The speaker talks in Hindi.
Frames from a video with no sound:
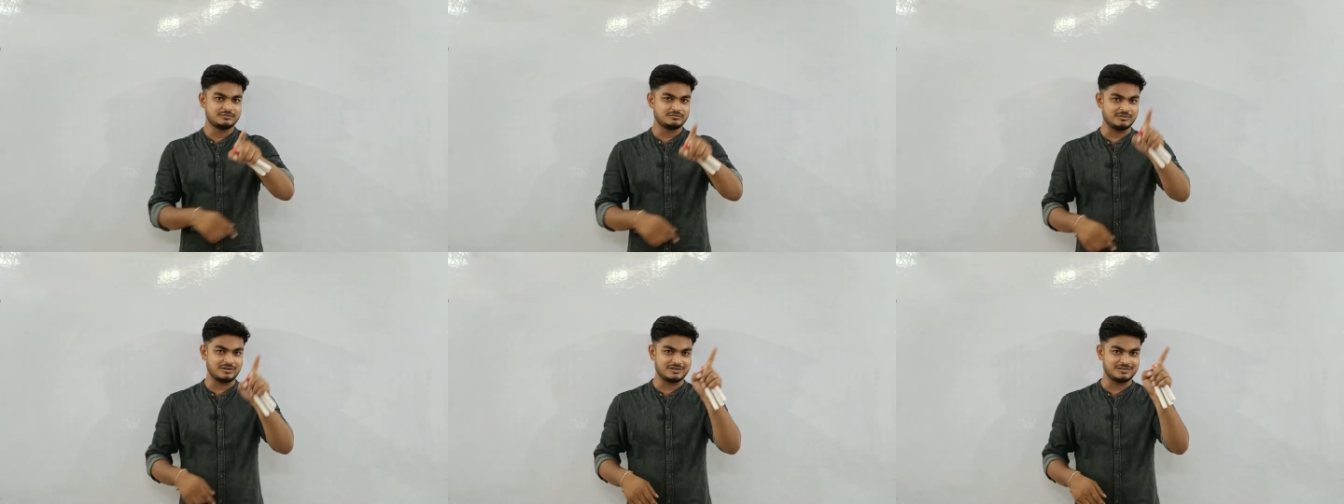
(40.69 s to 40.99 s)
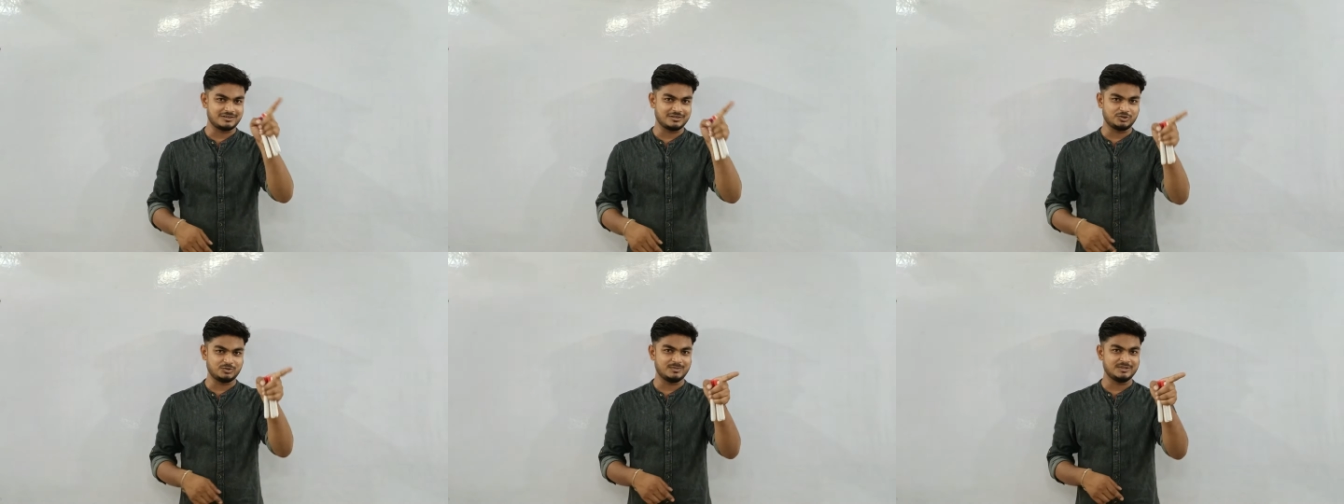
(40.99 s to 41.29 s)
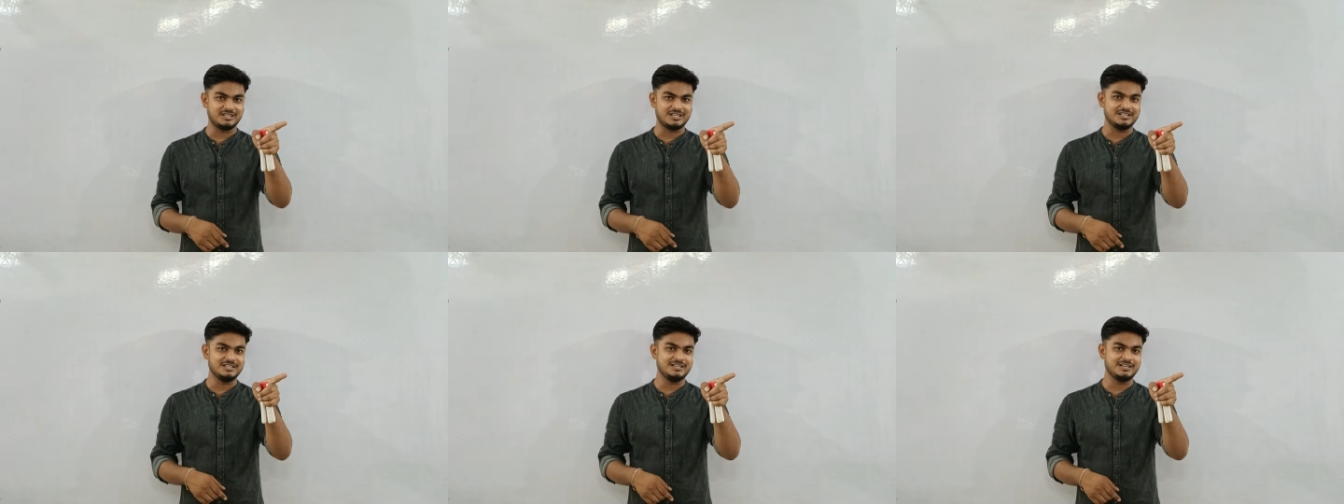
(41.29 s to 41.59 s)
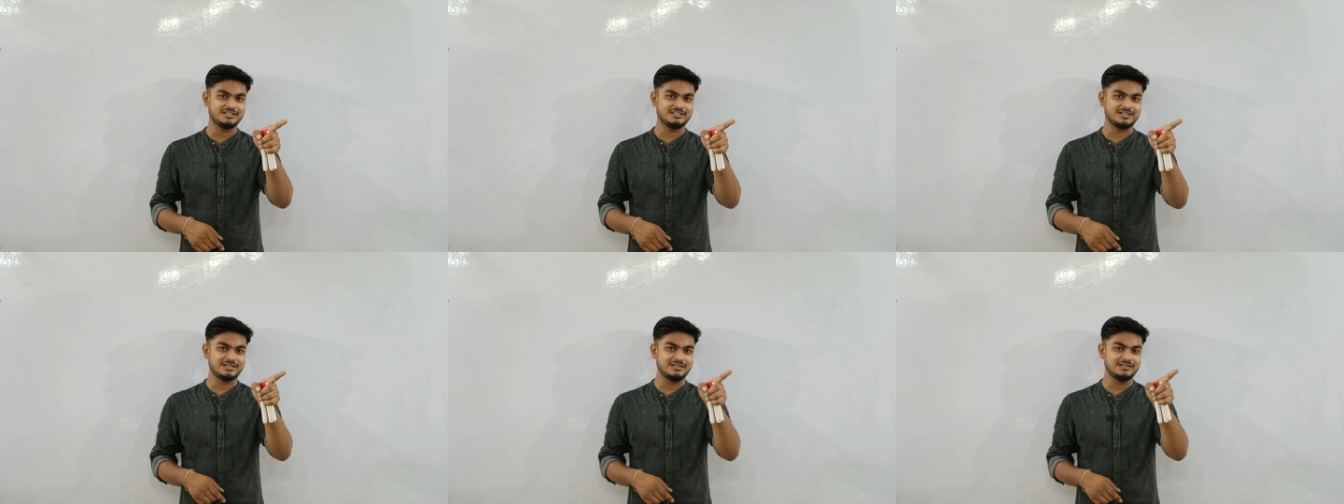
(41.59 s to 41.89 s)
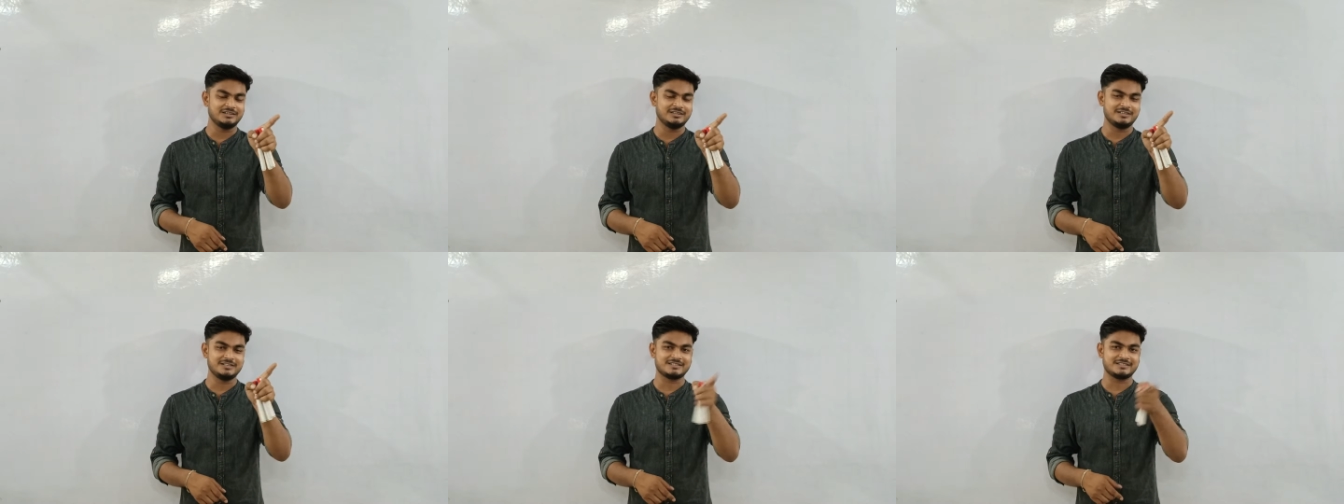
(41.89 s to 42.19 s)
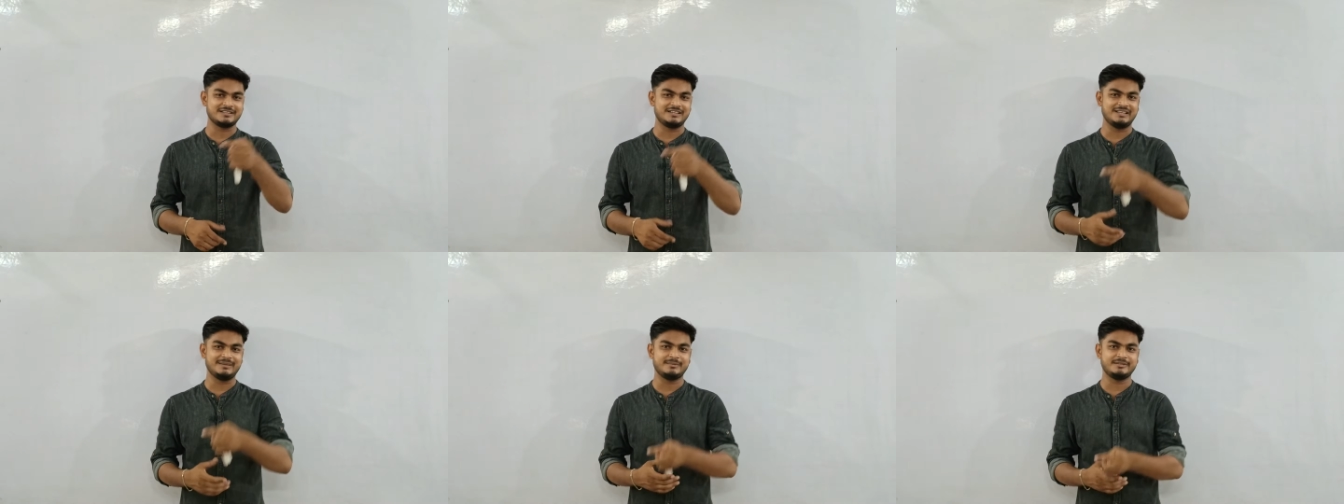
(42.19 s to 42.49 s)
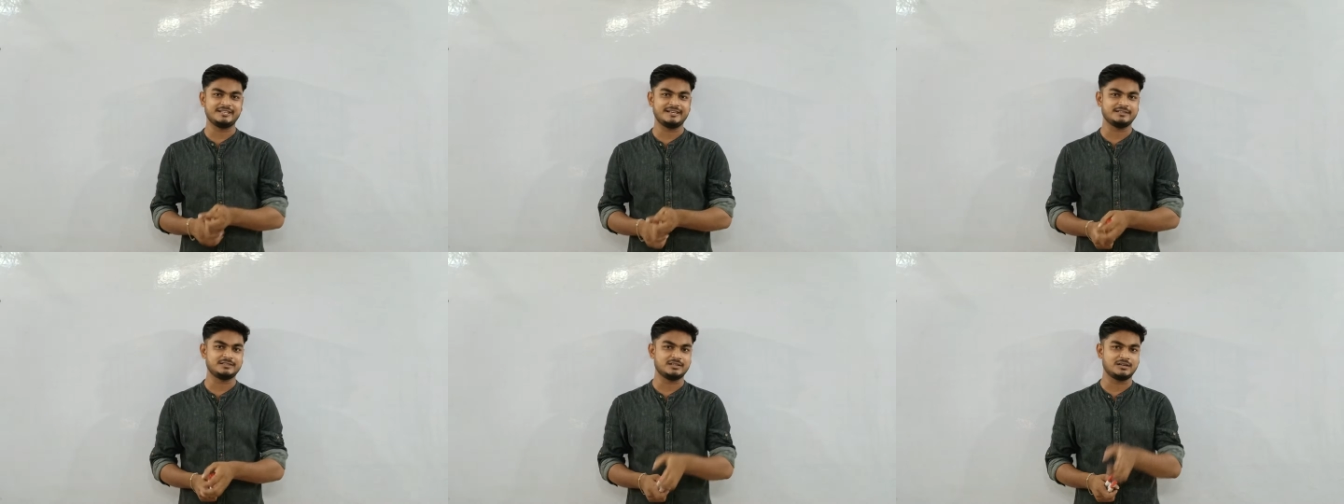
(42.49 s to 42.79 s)
शॉर्टकट तो बता दिया था किसके लिए
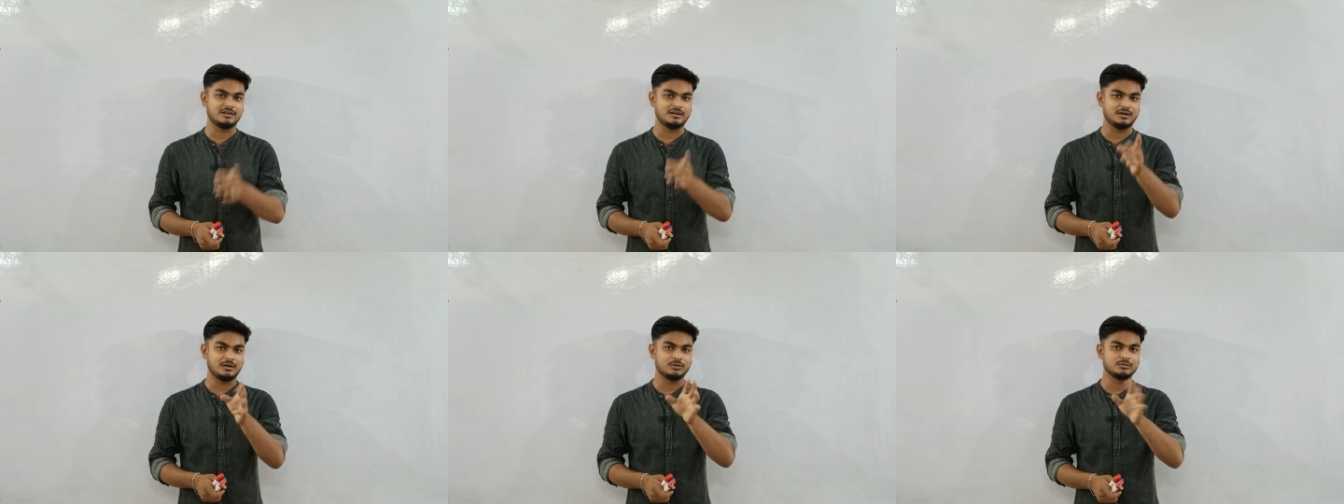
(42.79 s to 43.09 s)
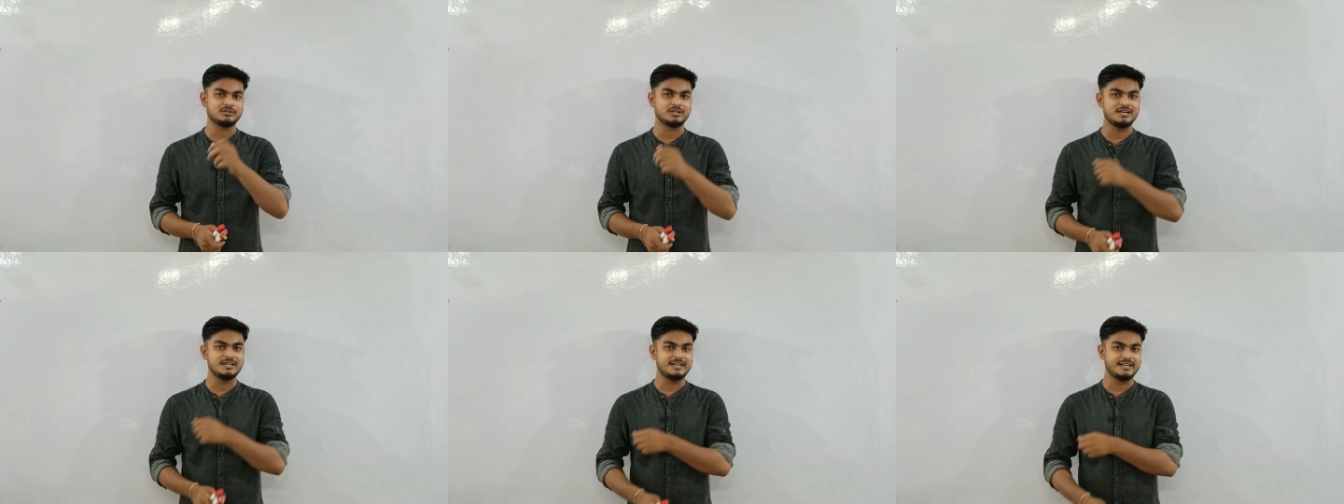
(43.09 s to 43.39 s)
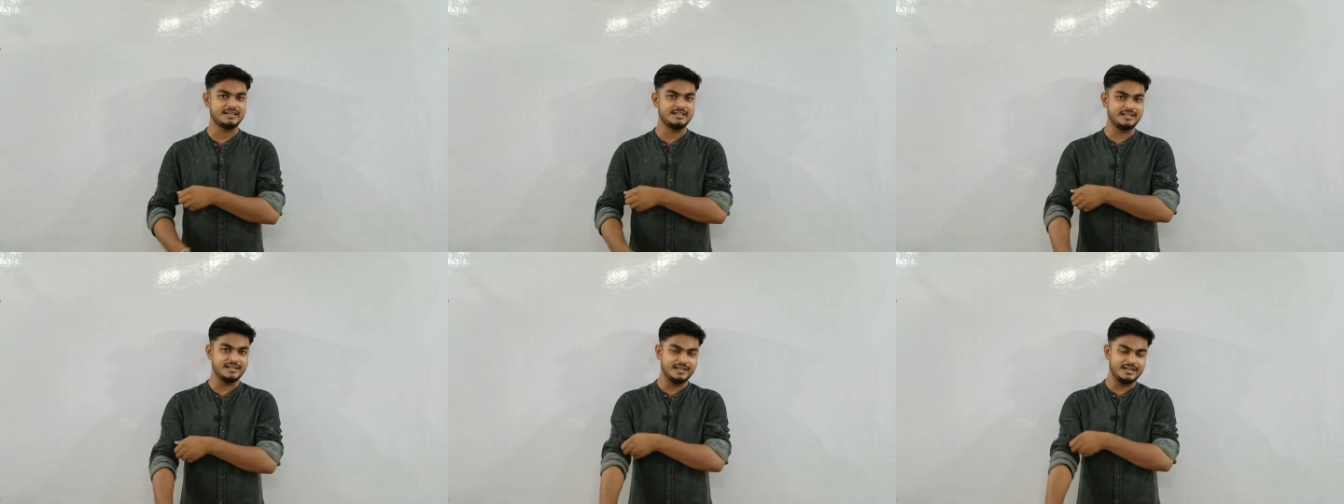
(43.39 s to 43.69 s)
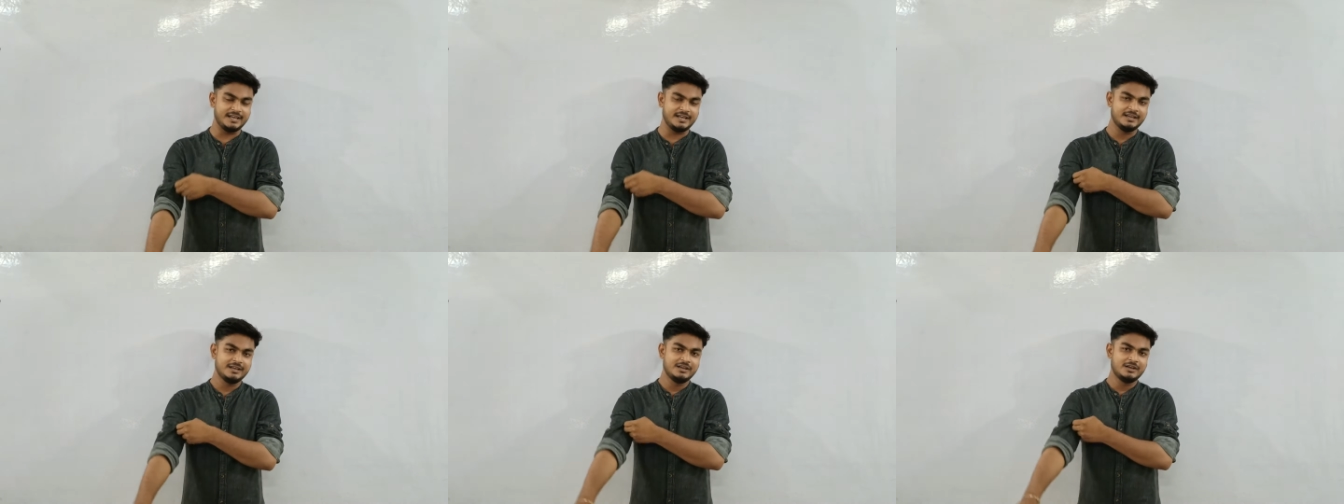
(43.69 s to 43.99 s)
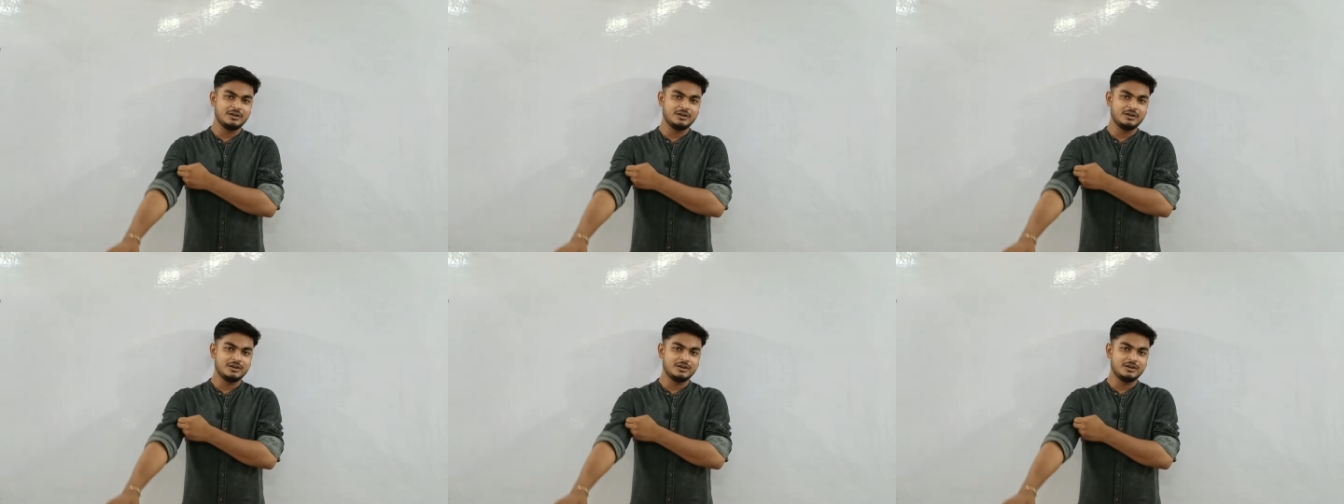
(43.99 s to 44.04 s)
बताया था अवतल के लिए